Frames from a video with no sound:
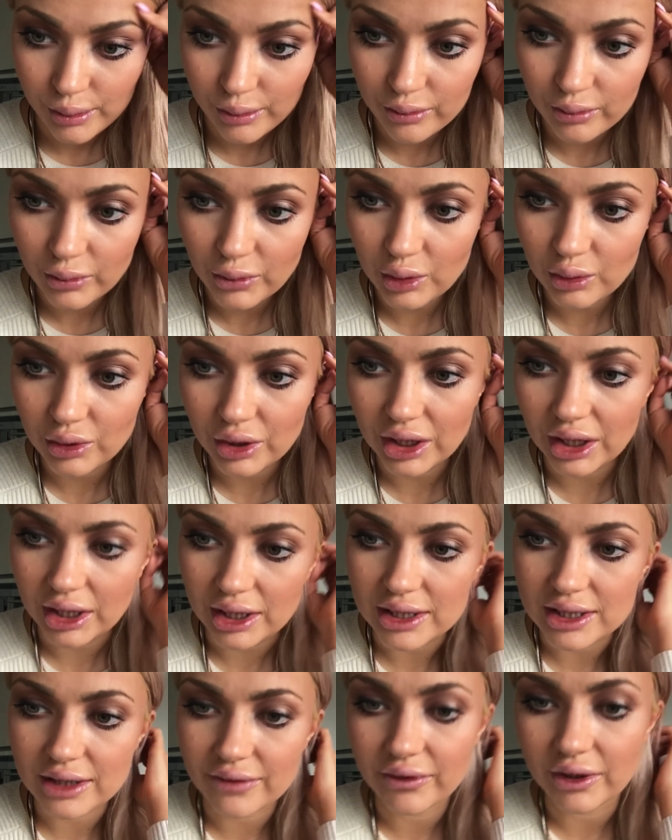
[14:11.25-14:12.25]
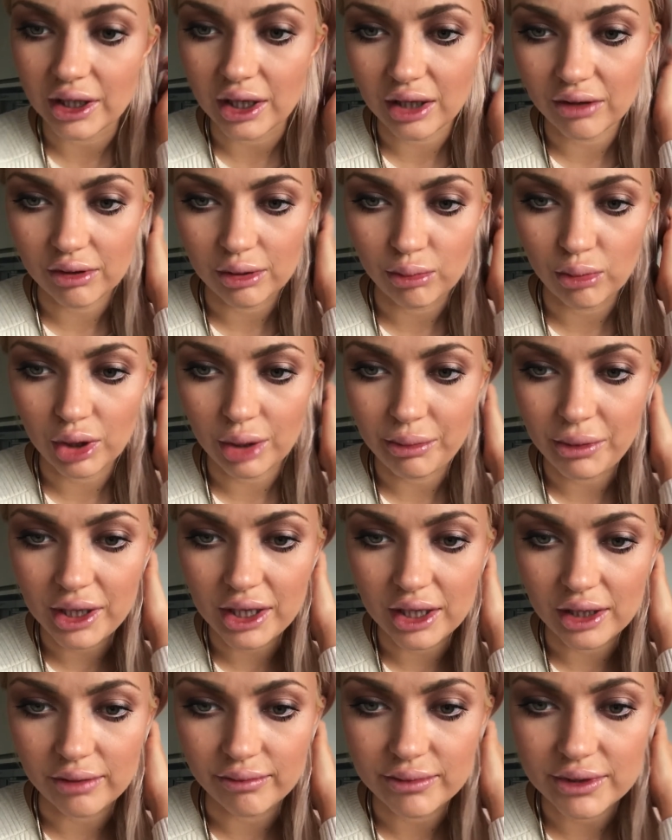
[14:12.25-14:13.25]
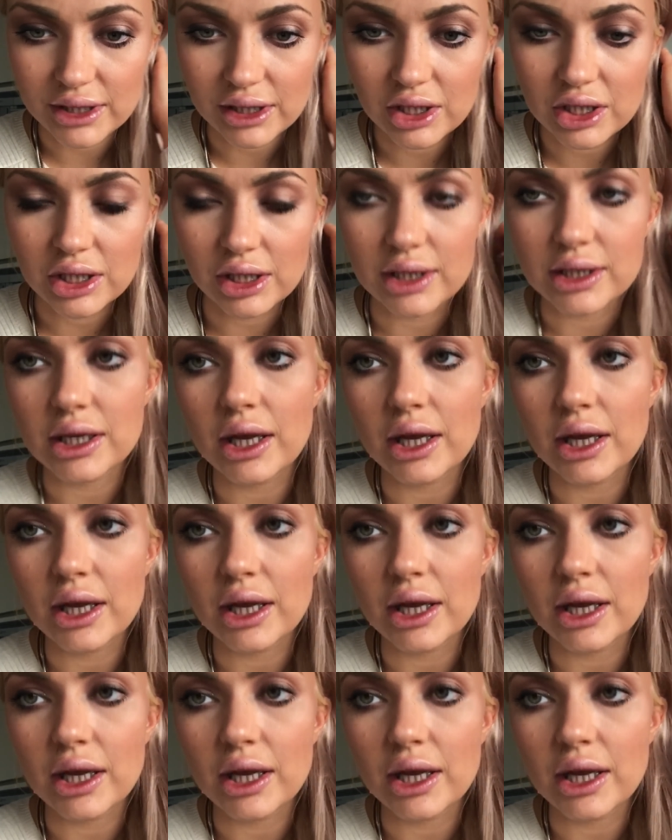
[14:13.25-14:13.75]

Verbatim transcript: Ну, такие основные, кого я более-менее слышала,